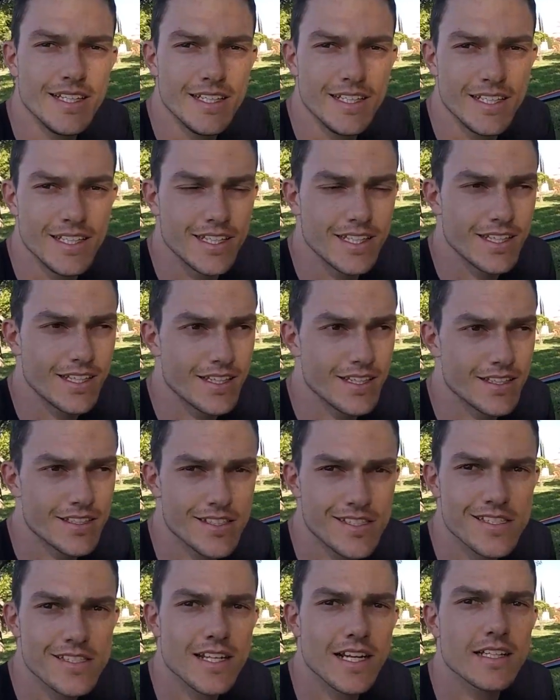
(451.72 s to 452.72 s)
é, de
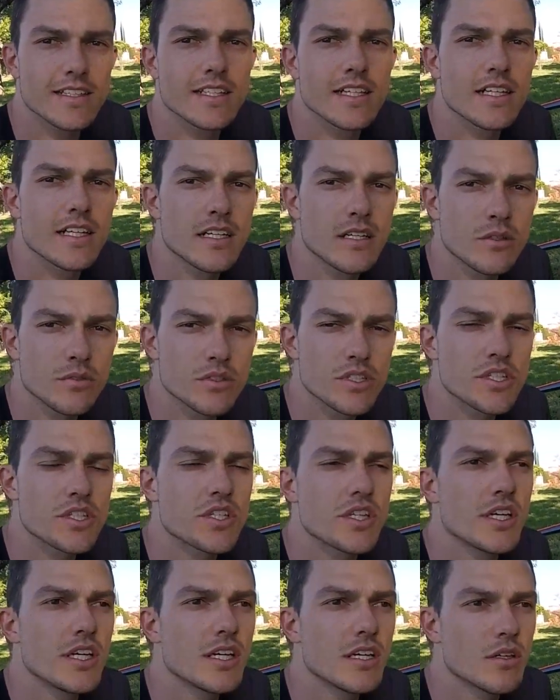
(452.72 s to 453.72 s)
estradão, de
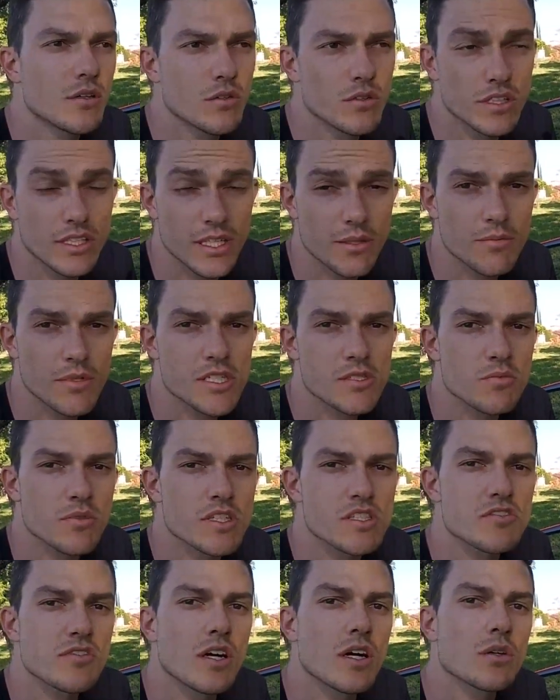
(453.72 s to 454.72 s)
chão, até mesmo
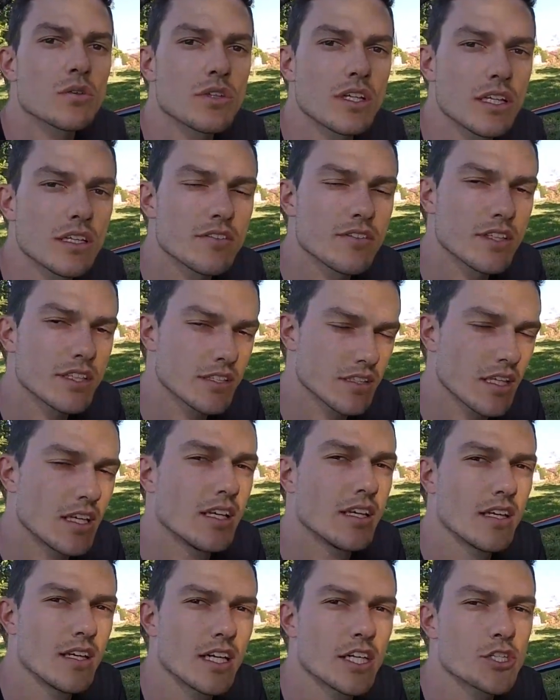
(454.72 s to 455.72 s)
asfalto, ela vai
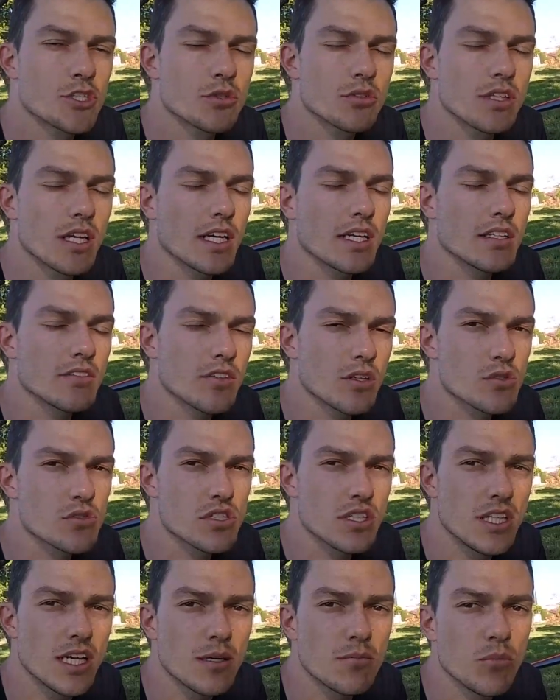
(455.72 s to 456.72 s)
ajudar e vai
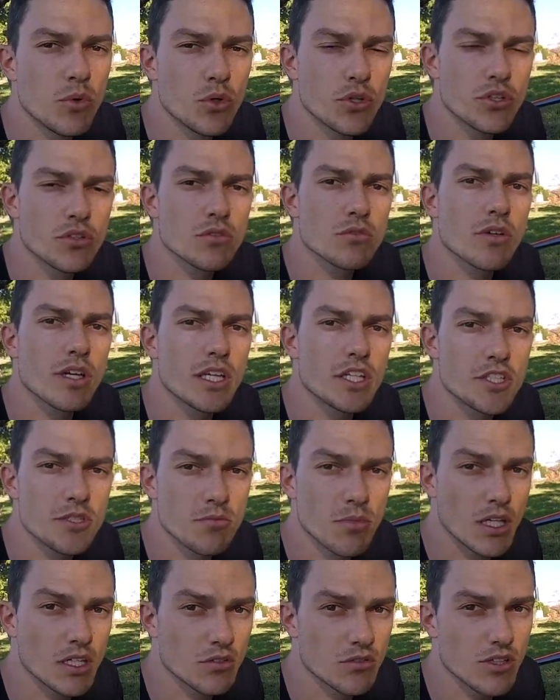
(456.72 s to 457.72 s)
auxiliar muito no
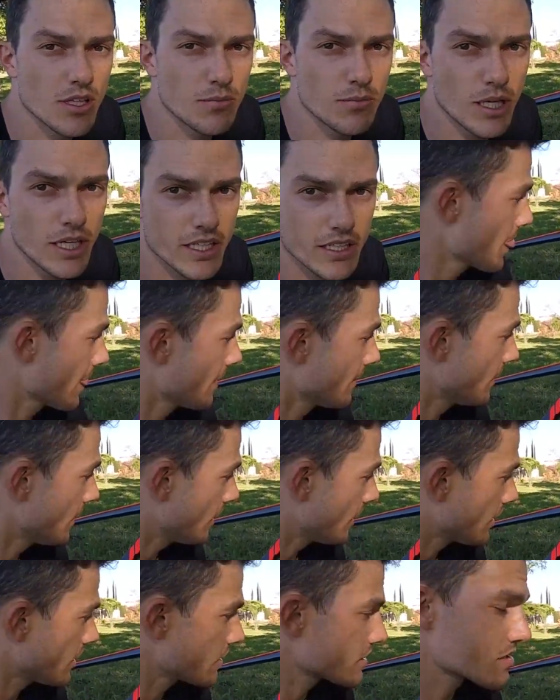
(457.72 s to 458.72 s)
rendimento da bike.
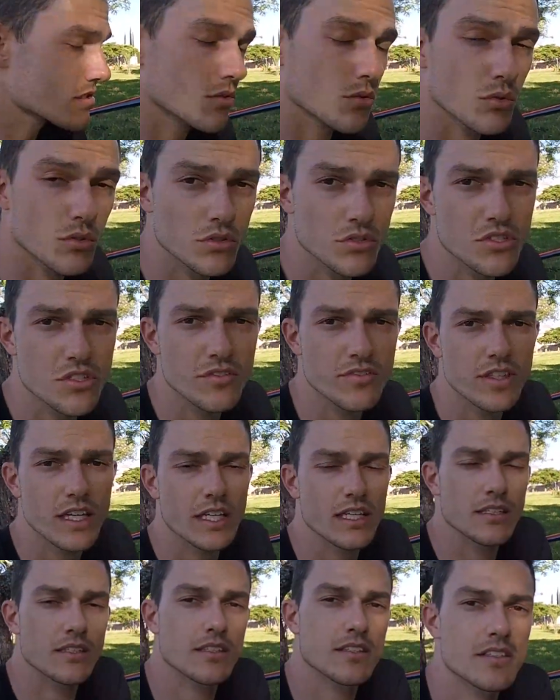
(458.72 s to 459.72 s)
Em relação quando
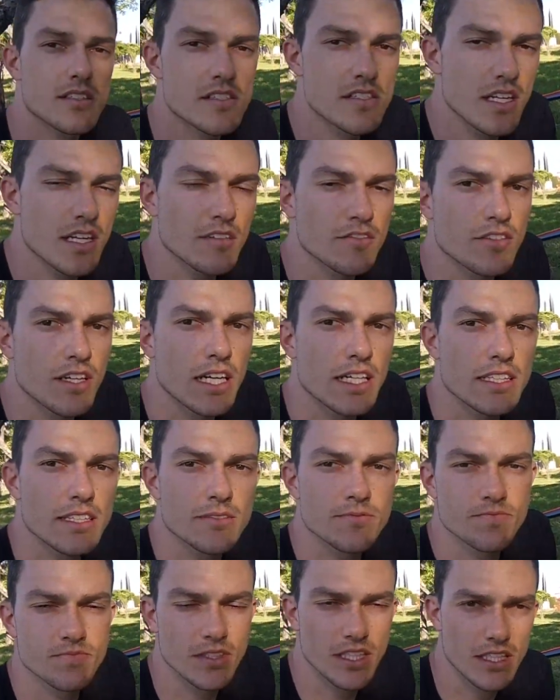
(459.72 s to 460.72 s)
tiver
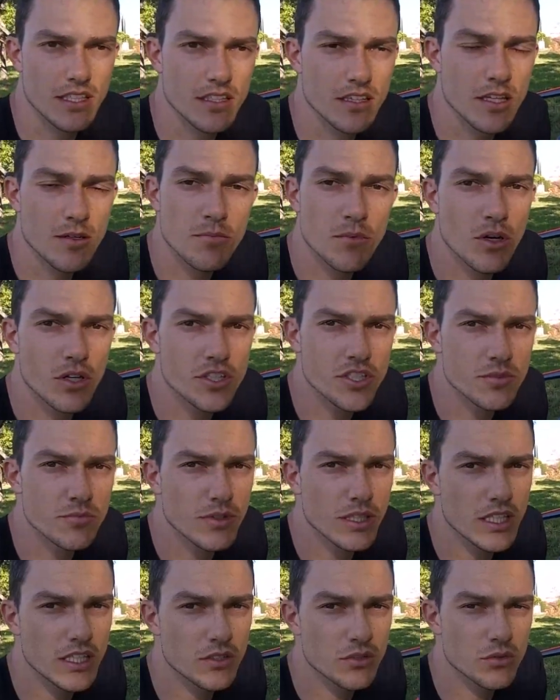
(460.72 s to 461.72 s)
destravada, ela tem uma
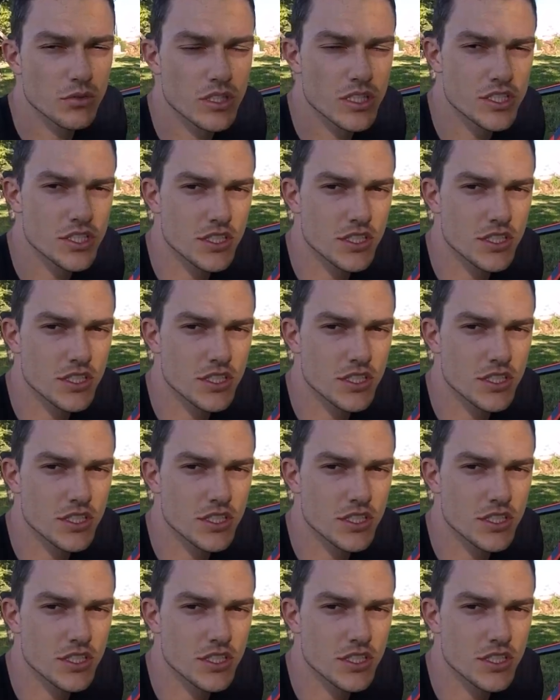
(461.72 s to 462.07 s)
ótima leitura de